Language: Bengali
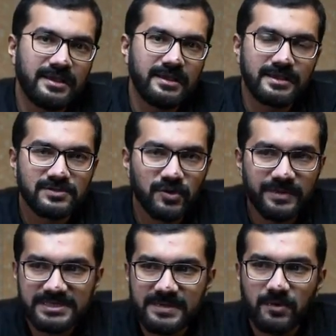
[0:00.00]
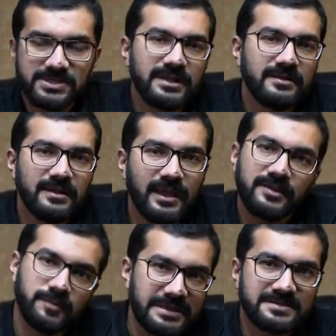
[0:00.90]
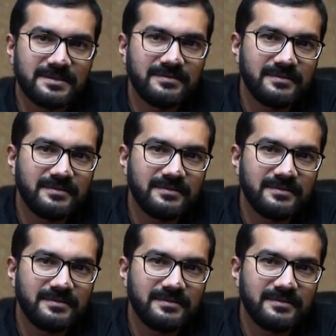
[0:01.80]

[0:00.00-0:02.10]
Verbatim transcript: হ্যাঁ ছবির যে মজা এটাও পাচ্ছেন